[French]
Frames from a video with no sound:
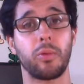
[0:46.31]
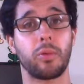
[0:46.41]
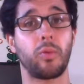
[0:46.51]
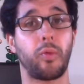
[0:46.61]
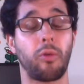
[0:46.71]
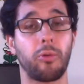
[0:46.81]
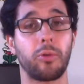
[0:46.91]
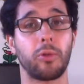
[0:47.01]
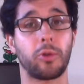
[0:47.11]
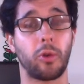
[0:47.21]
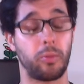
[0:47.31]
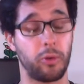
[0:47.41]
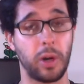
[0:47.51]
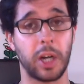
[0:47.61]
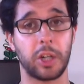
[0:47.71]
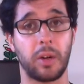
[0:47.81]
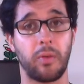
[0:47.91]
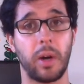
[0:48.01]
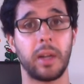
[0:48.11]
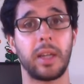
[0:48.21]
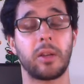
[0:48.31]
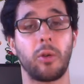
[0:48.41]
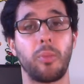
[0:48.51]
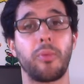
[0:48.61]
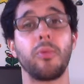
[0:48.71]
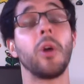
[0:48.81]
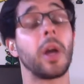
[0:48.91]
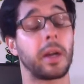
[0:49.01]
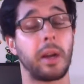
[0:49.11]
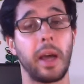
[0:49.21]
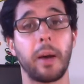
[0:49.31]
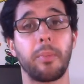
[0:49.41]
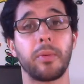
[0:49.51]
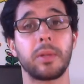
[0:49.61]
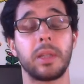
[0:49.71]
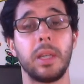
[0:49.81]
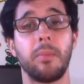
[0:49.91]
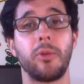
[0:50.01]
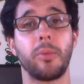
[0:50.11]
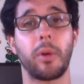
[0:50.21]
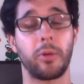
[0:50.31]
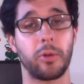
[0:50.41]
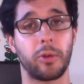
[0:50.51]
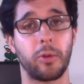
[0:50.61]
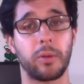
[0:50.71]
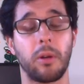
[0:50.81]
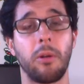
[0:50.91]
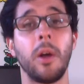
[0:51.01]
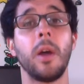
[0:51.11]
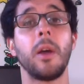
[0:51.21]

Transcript: donc nous ferons de notre mieux à chaque fois d'être le plus clair possible, de prendre notre temps.